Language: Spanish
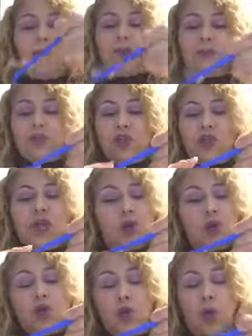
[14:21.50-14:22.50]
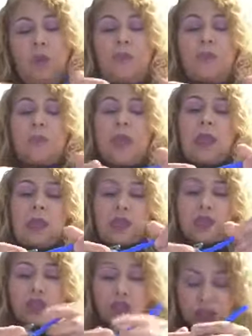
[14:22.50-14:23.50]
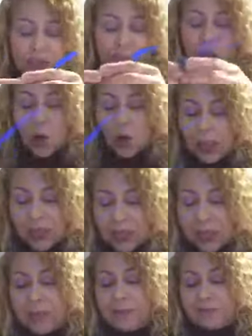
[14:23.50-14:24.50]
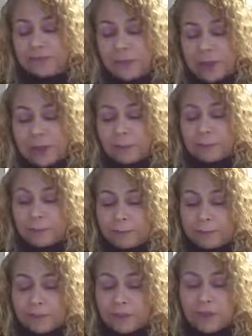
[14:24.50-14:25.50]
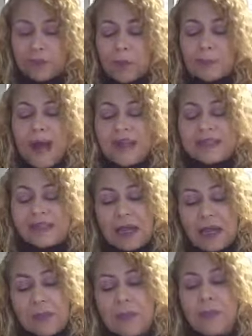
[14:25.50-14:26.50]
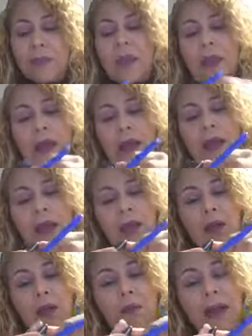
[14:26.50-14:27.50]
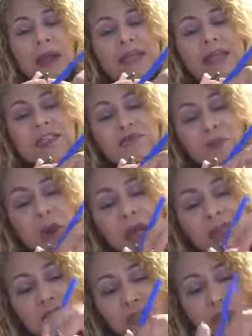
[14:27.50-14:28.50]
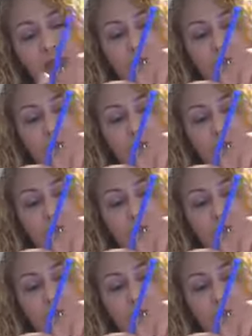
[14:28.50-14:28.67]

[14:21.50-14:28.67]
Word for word: yo digo, no, yo tengo que más, más esfuerzo.